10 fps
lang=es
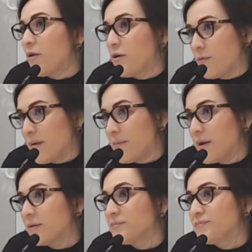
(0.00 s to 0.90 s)
de
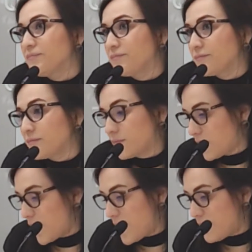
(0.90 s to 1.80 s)
noviembre. el Congreso
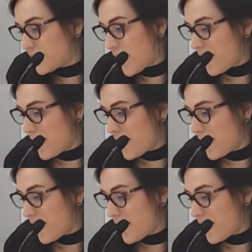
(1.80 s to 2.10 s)
este entra